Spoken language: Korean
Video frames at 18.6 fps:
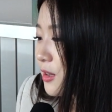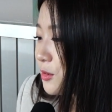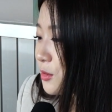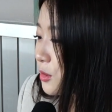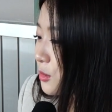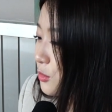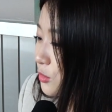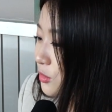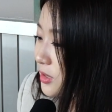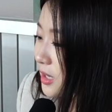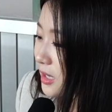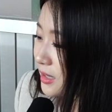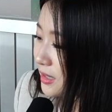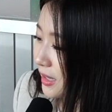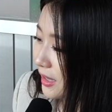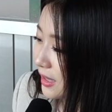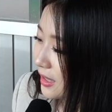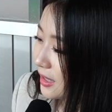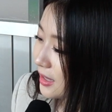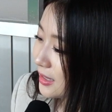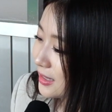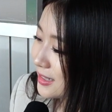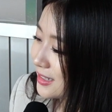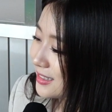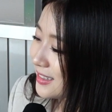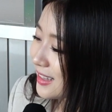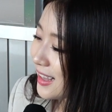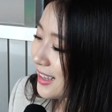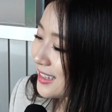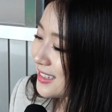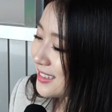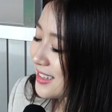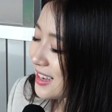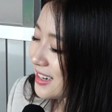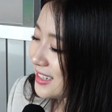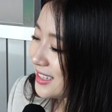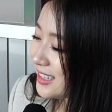선수단 내 그냥
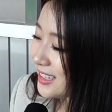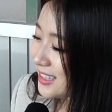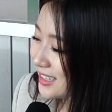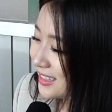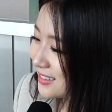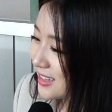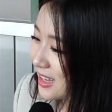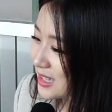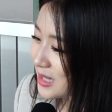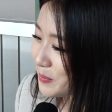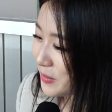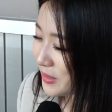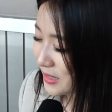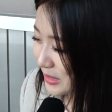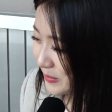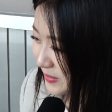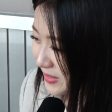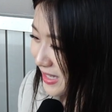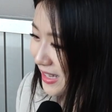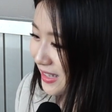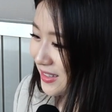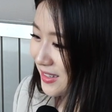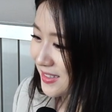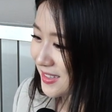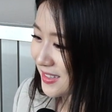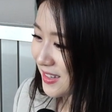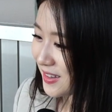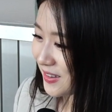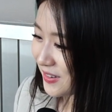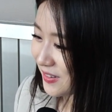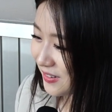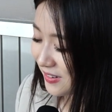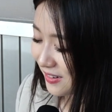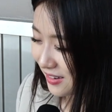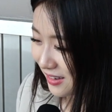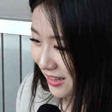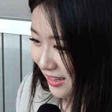그날을 이긴다는 믿음이
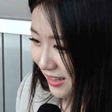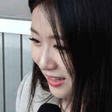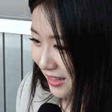생겼어요.